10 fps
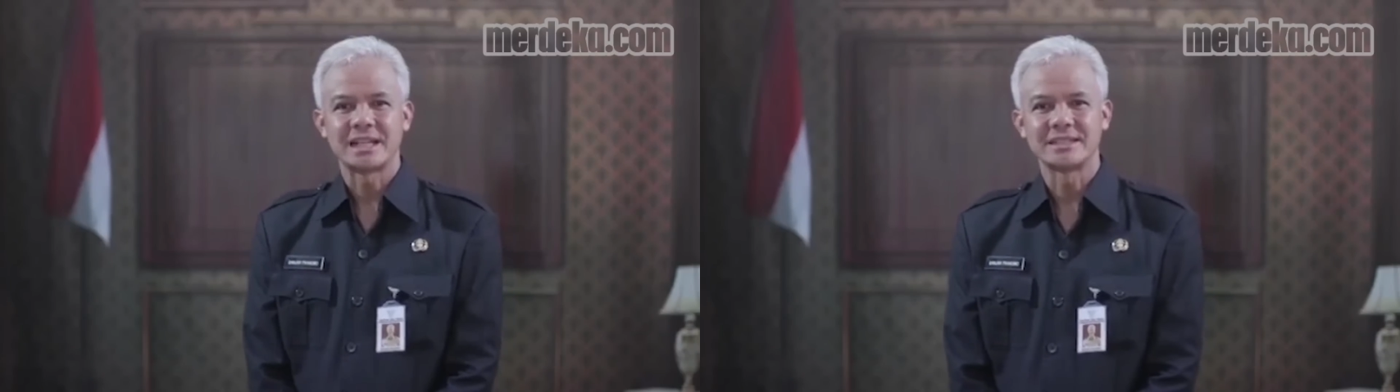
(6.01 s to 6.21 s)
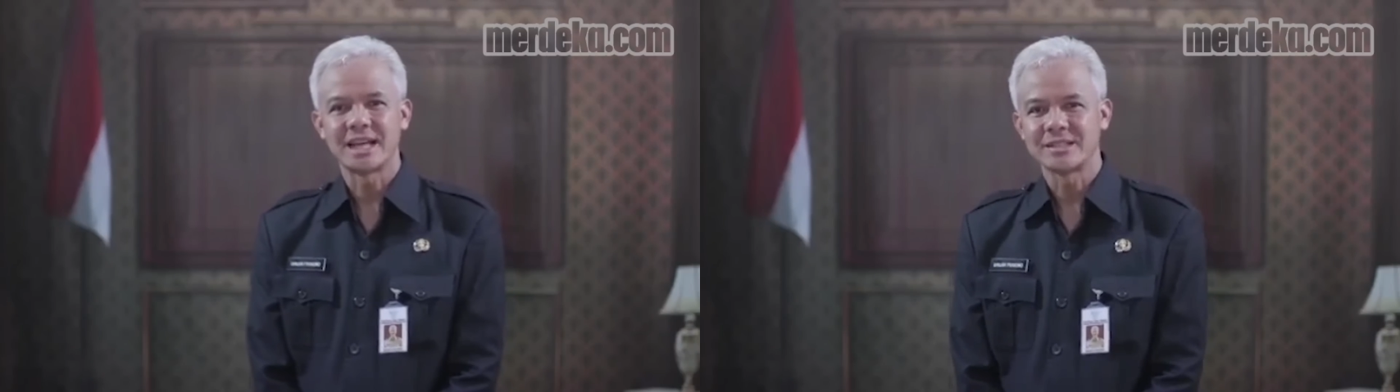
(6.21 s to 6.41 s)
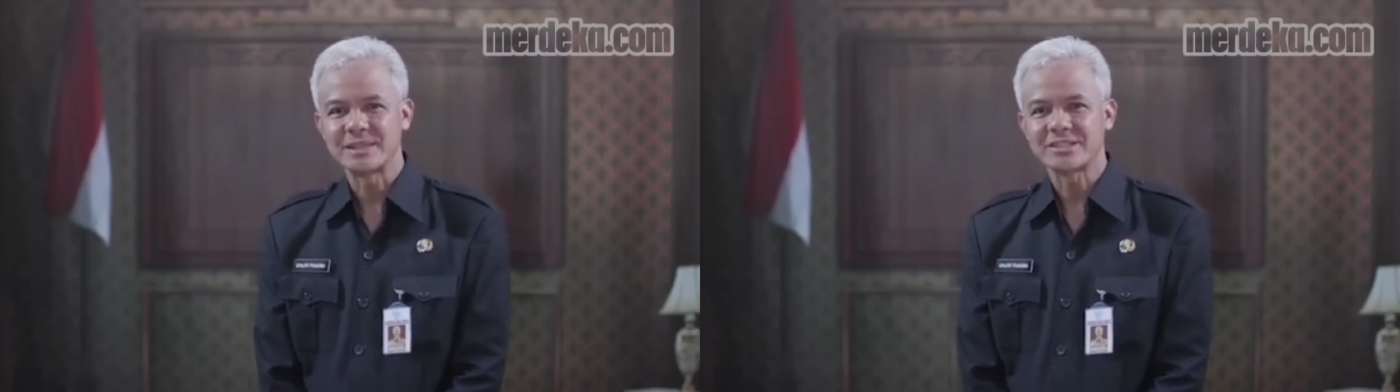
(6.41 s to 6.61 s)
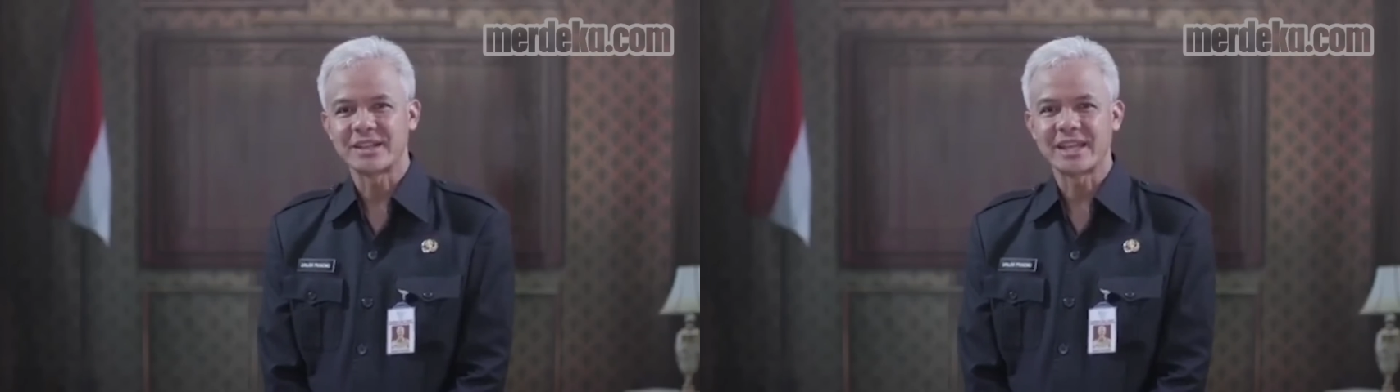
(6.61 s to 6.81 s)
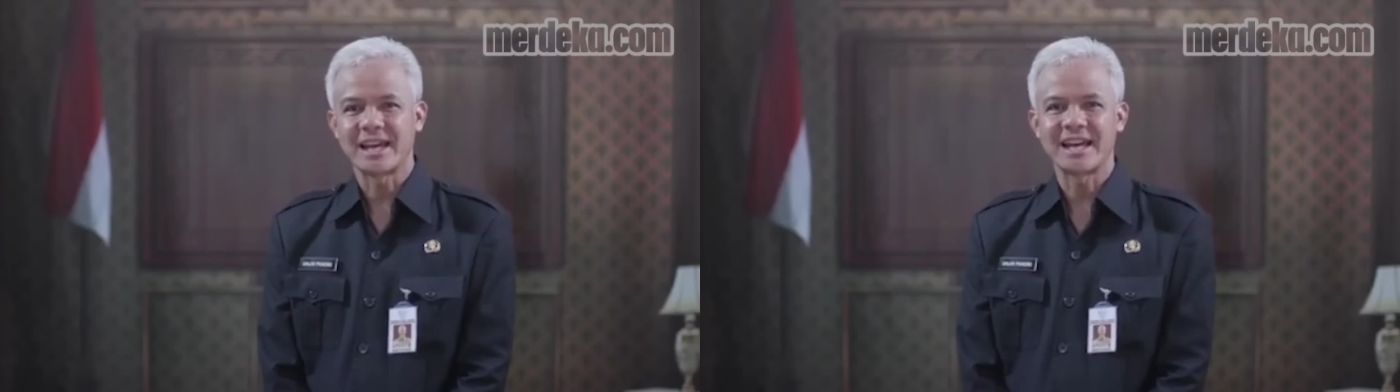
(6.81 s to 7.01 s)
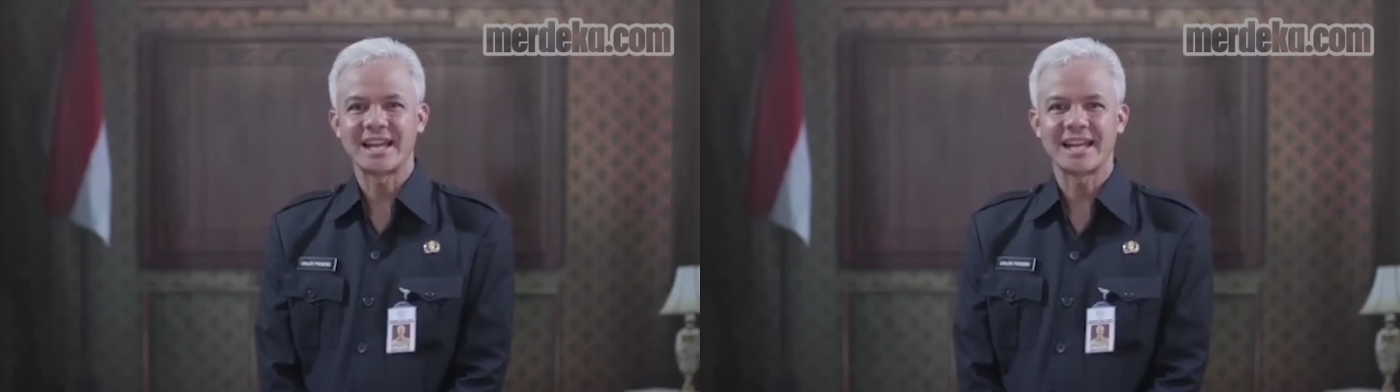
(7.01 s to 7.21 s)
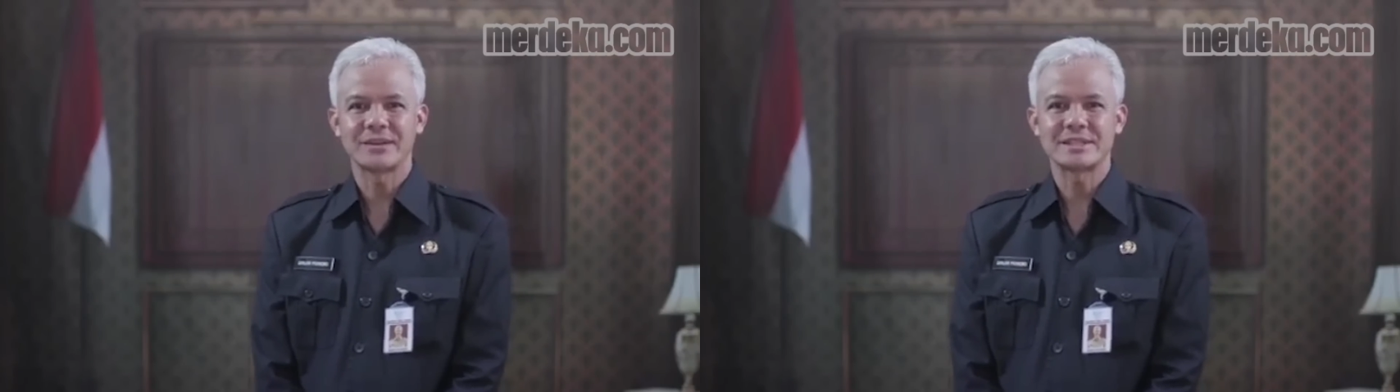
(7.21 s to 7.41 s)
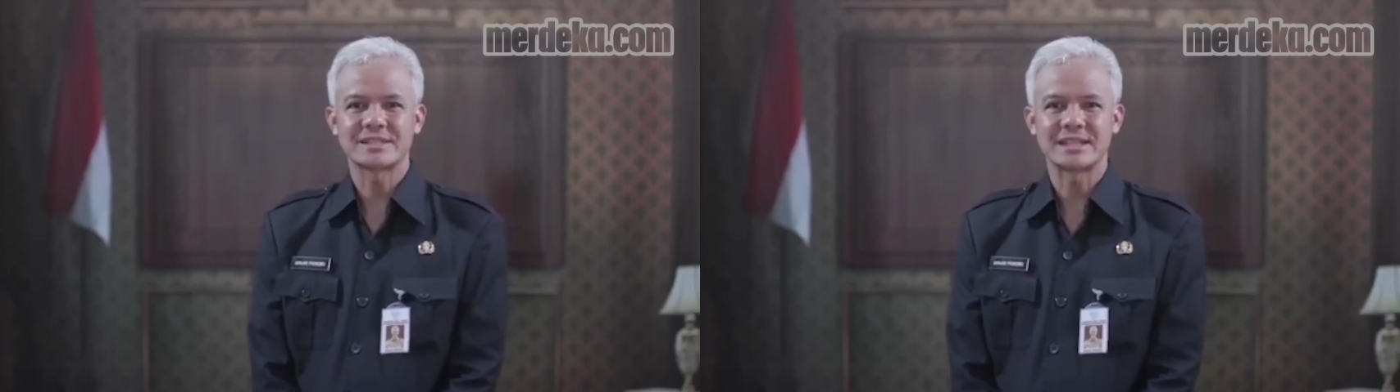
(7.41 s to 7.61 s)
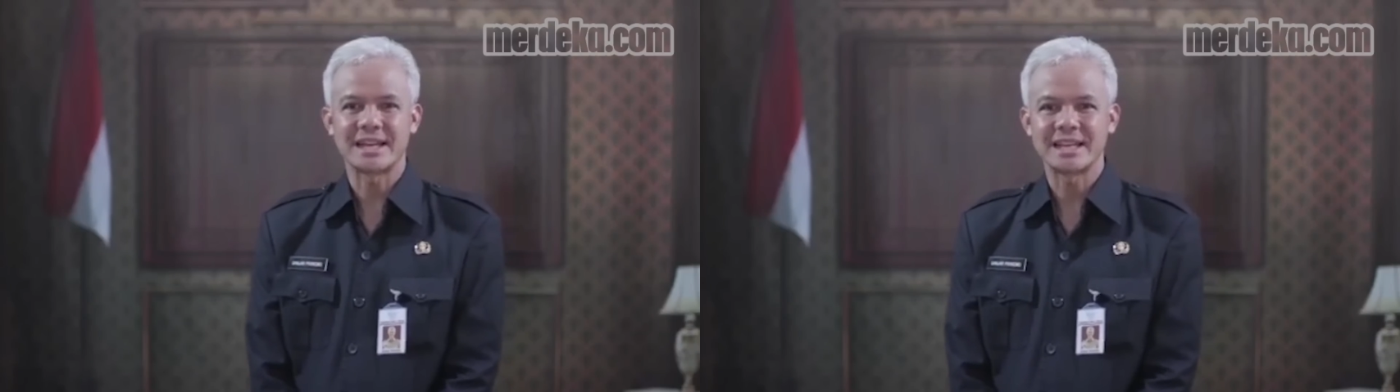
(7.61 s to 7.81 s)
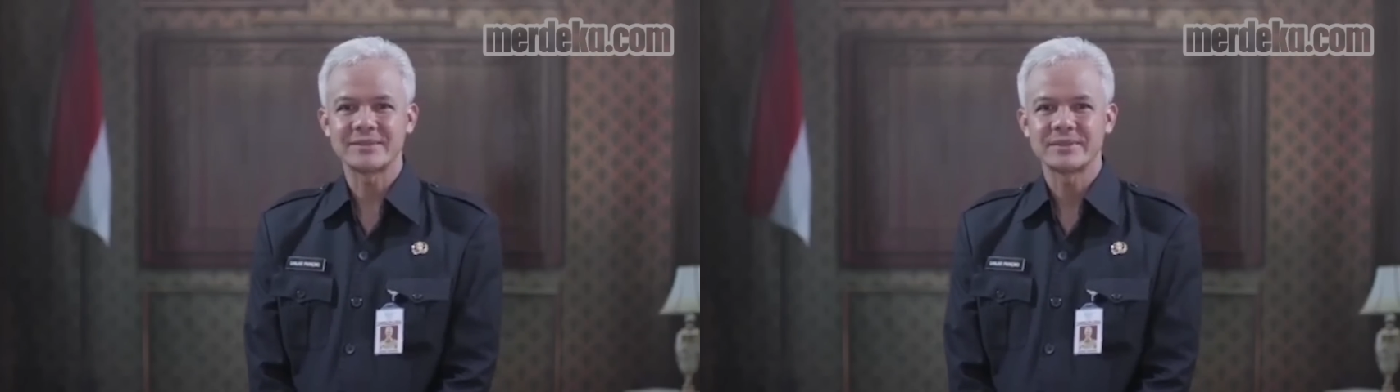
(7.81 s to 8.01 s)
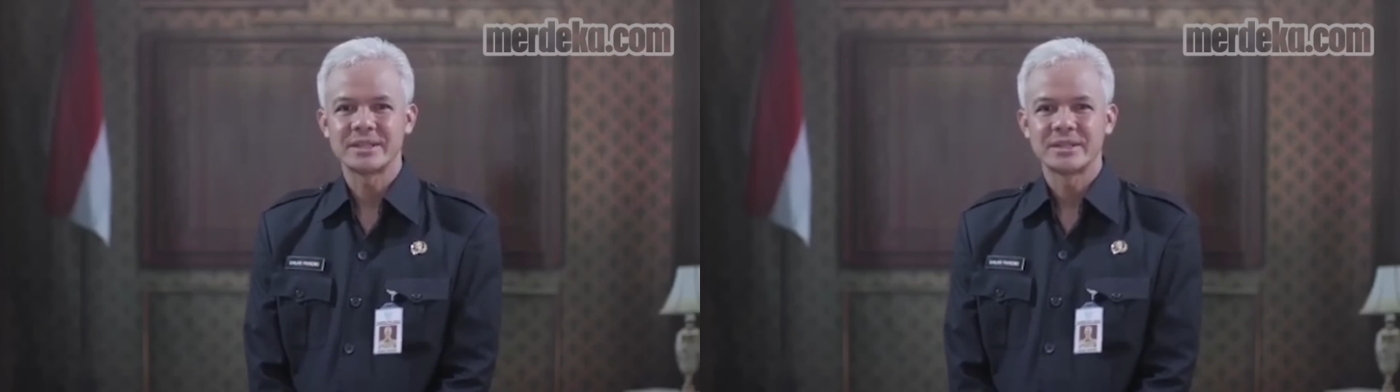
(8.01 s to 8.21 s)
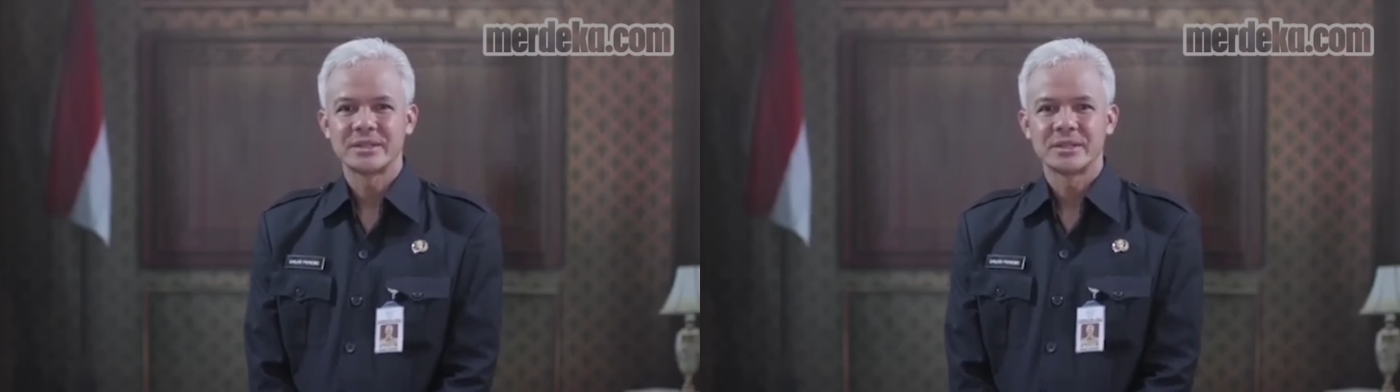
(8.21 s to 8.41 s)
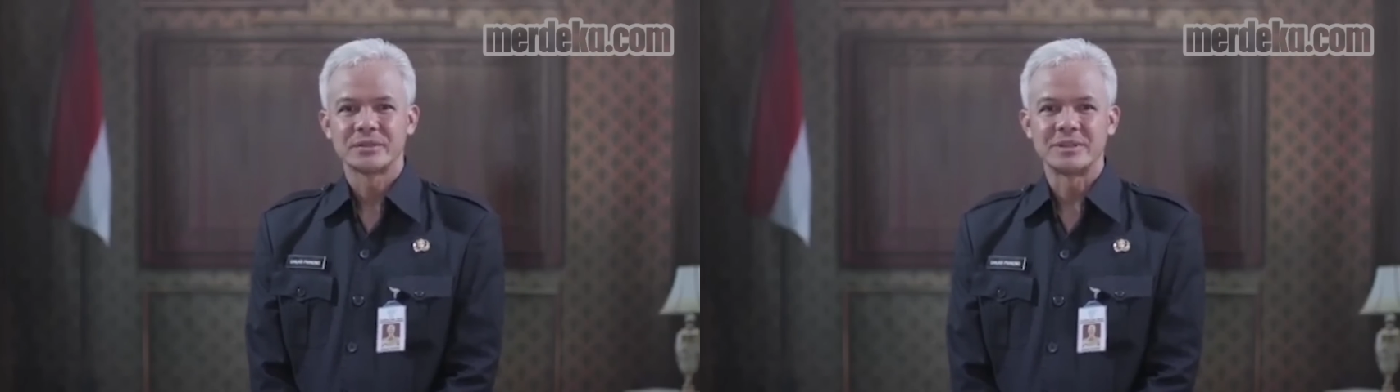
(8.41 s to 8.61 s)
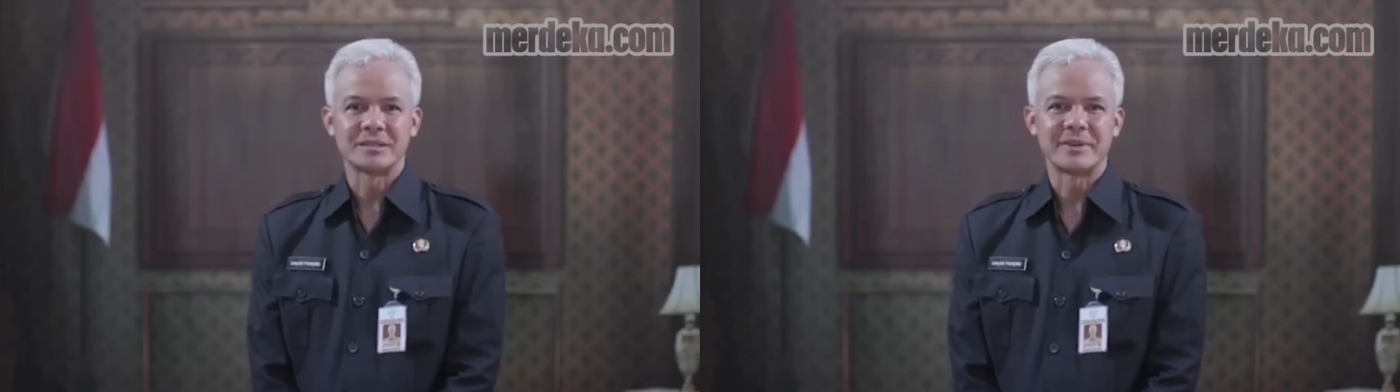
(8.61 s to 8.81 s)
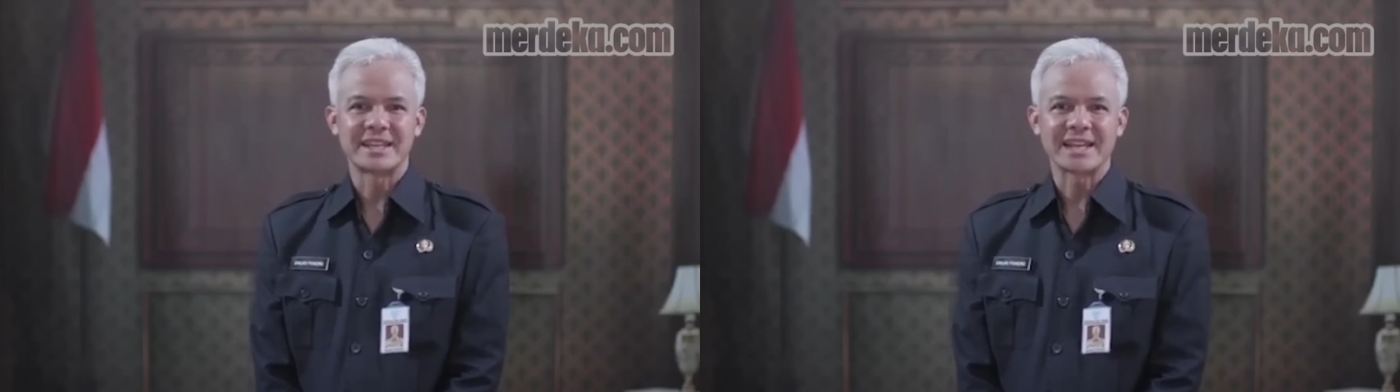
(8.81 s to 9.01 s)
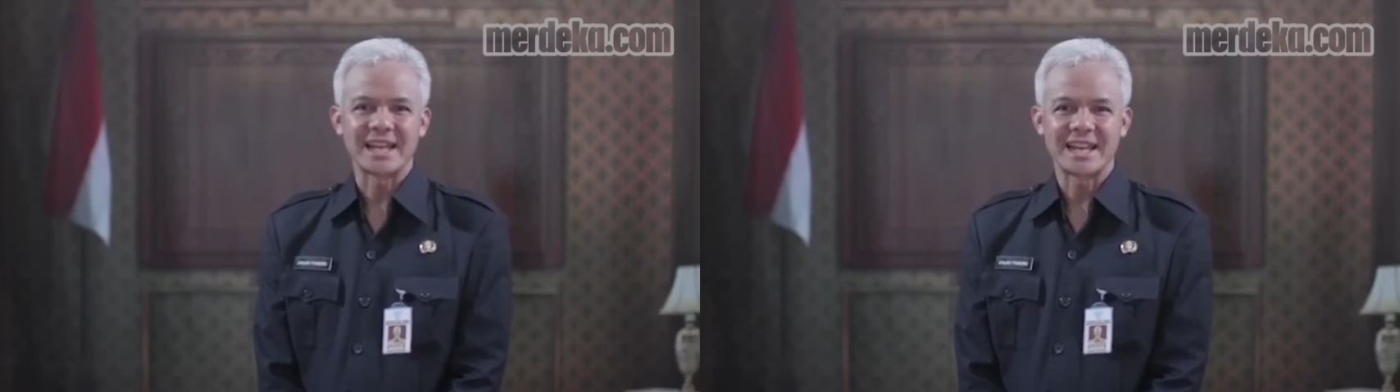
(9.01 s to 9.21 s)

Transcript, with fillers: pada Minggu 27 November 2022.